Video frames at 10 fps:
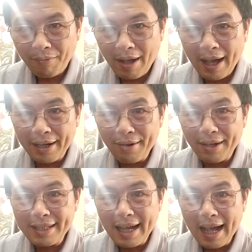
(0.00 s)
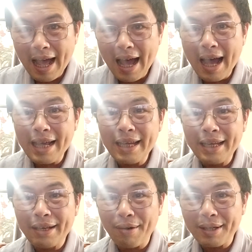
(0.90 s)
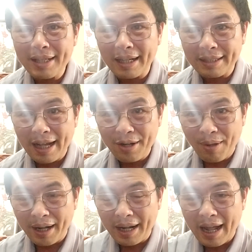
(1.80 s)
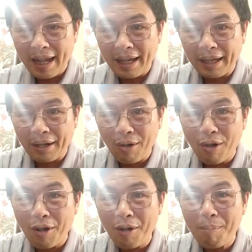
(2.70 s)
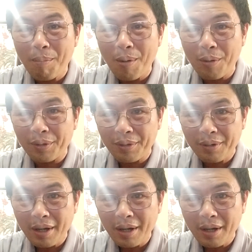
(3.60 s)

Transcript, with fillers: và hắn nói rằng ai nói rằng giai đoạn này có một